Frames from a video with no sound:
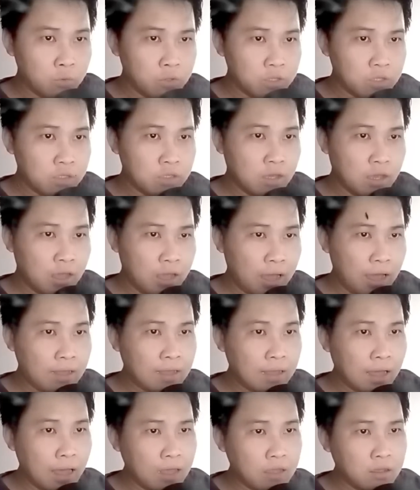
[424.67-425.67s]
Huy ha
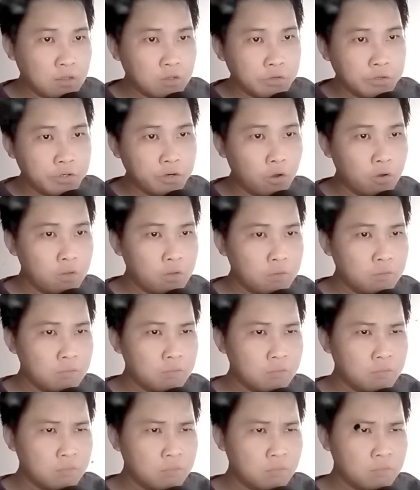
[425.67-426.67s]
hả cười nói.
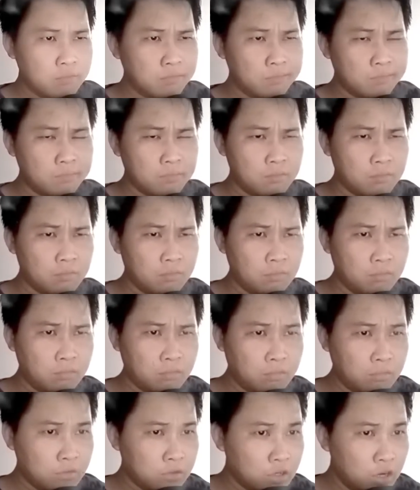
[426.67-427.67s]

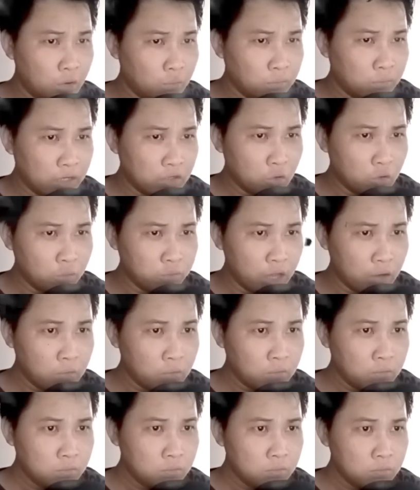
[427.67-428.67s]
Đồng hành cùng
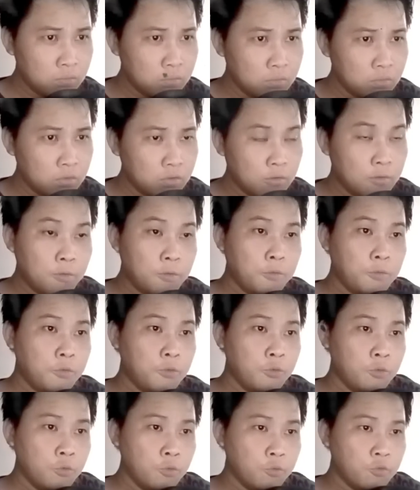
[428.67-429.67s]
nhau?
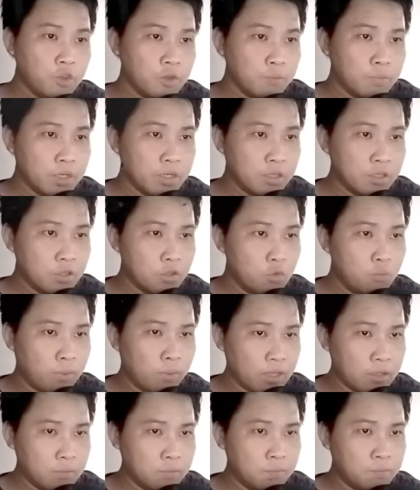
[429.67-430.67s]
Viên Minh nhíu
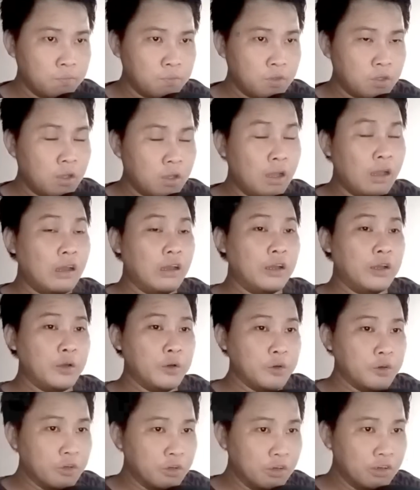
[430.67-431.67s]
mày.
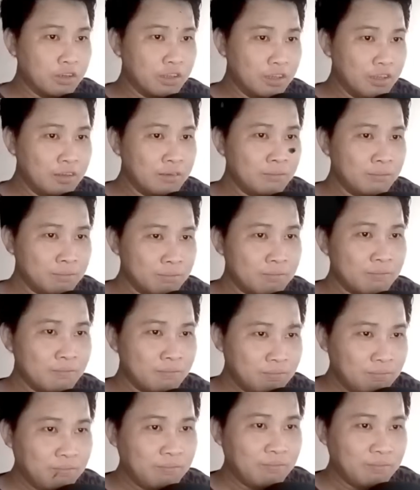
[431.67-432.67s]
Đương nhiên,
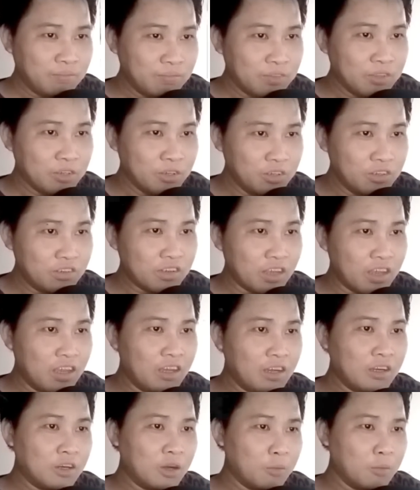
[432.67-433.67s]
ngươi
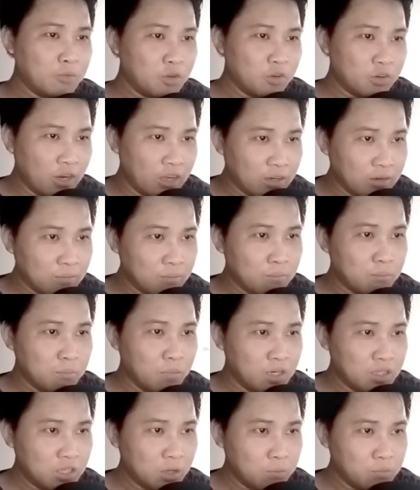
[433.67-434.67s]
sẽ không cho rằng
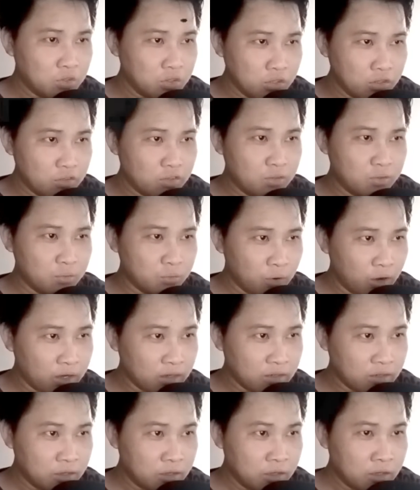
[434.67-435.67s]
bên trong Trường Xuân
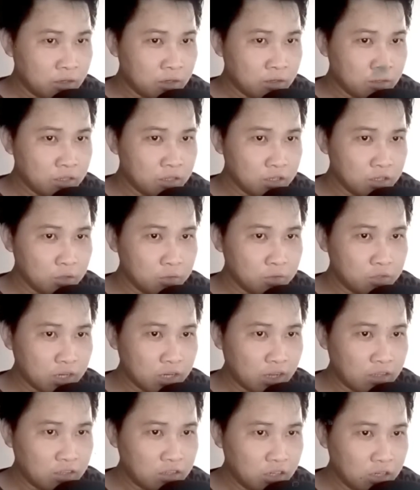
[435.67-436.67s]
Quan, việc điều tra
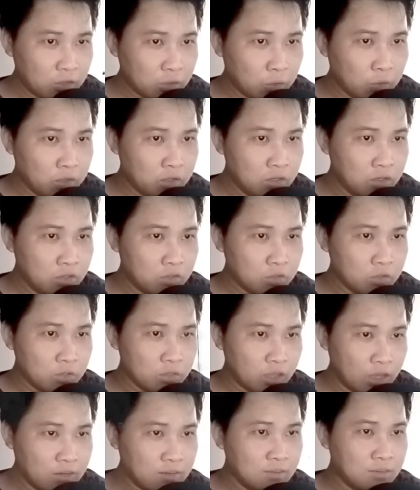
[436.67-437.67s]
cái chết của Hứa
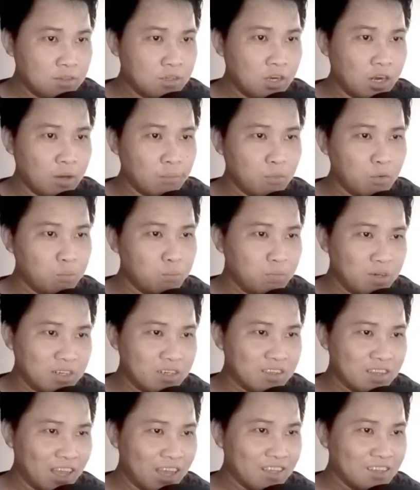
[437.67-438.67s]
Trường Thanh chỉ là một
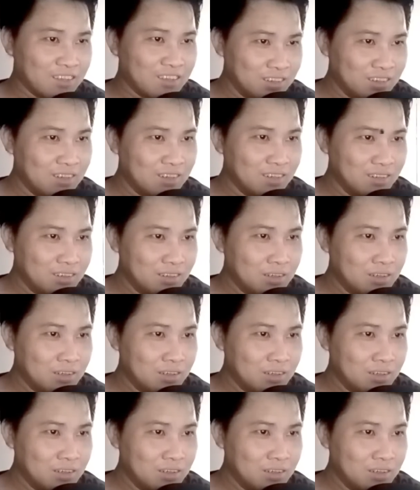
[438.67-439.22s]
mình ta chứ?